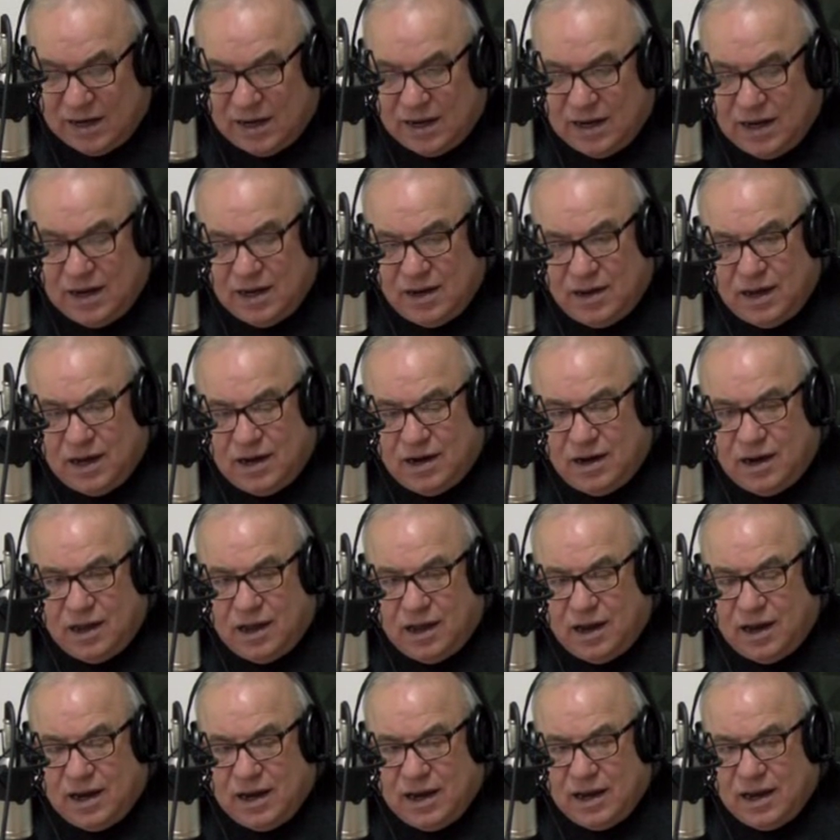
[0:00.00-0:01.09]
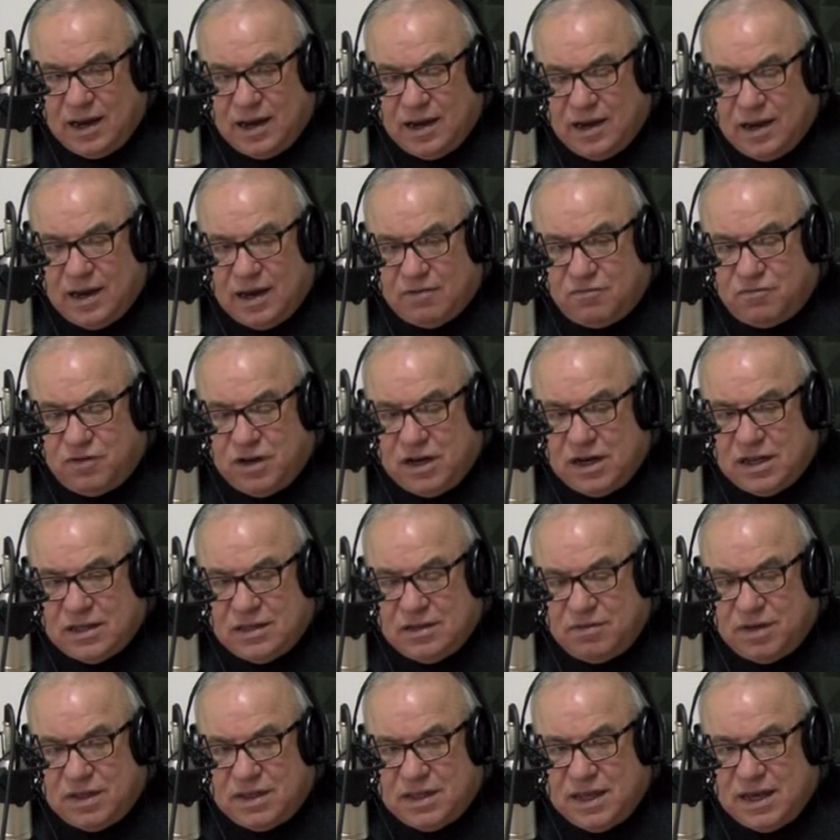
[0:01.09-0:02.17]
eh, anche al fine
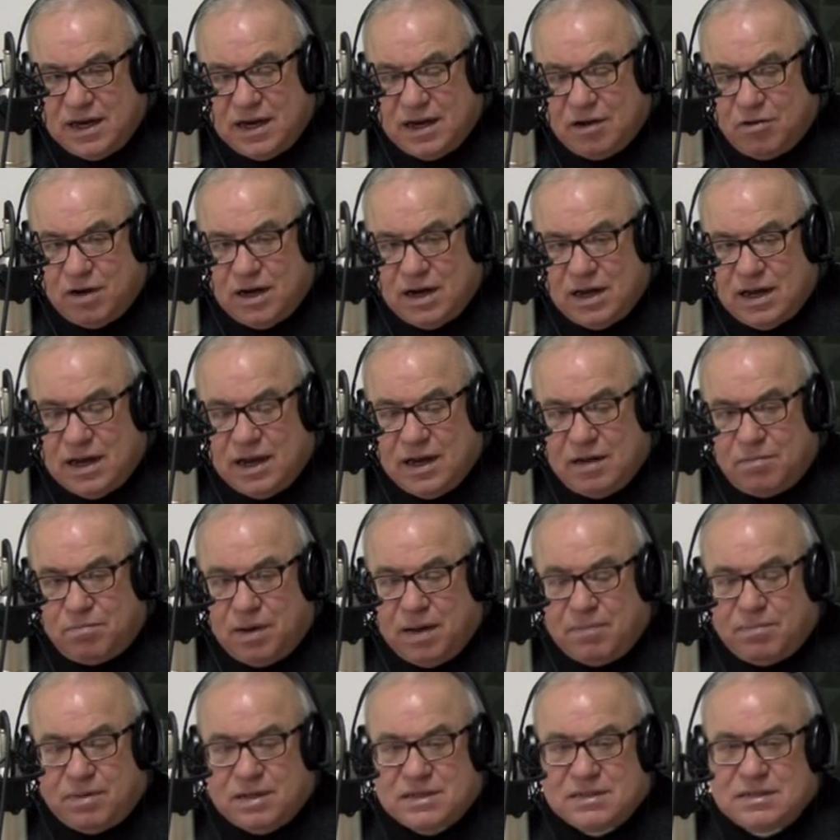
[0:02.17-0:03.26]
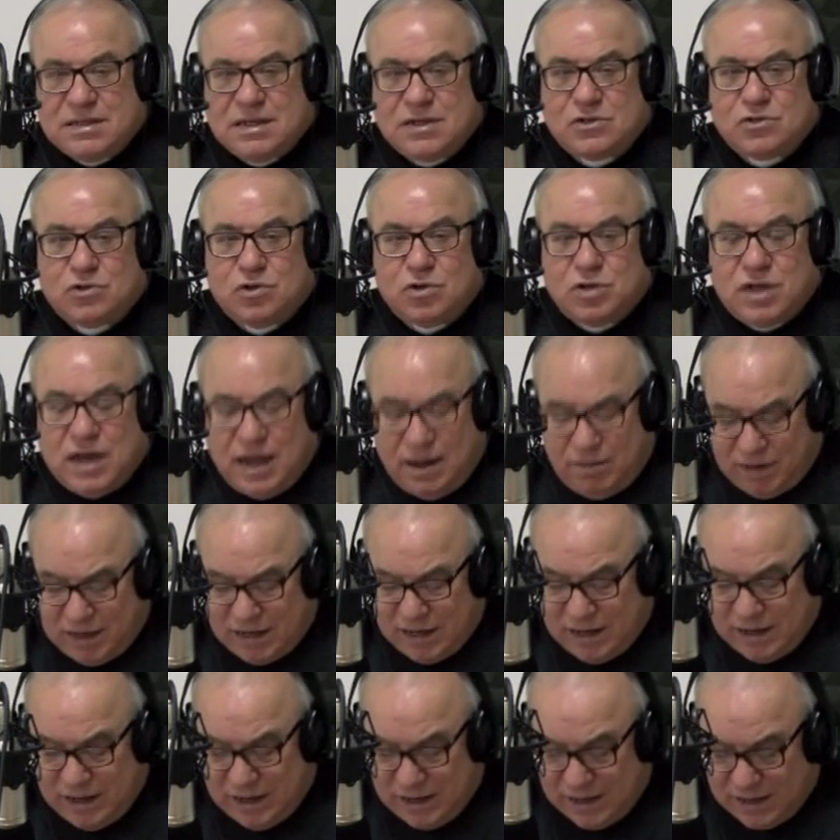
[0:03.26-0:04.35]
di vedere quelle che il Papa stesso chiama
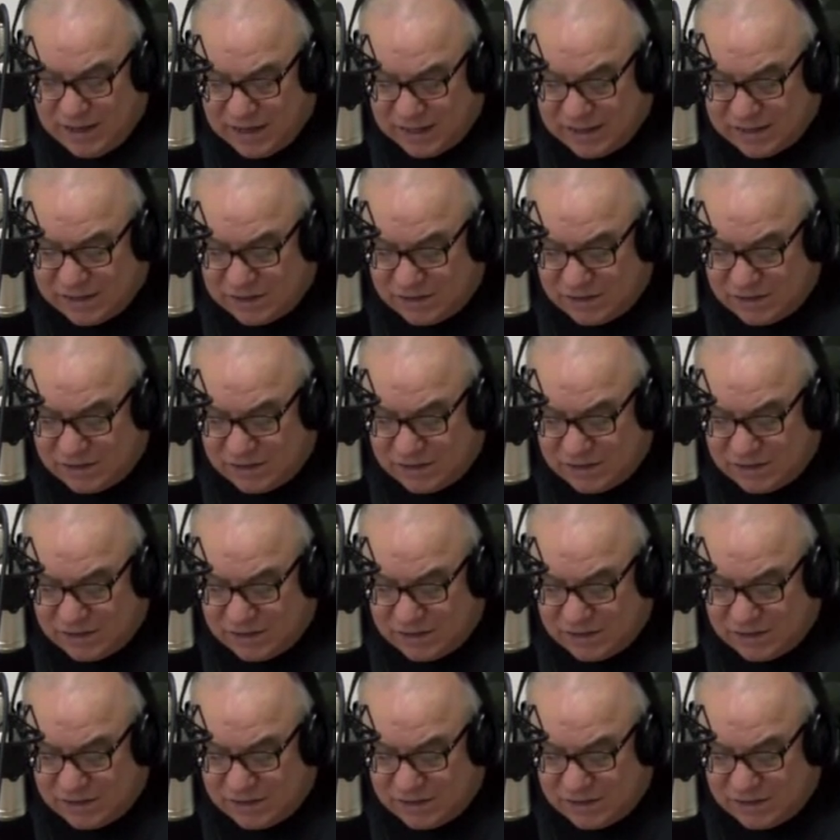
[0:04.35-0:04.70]
le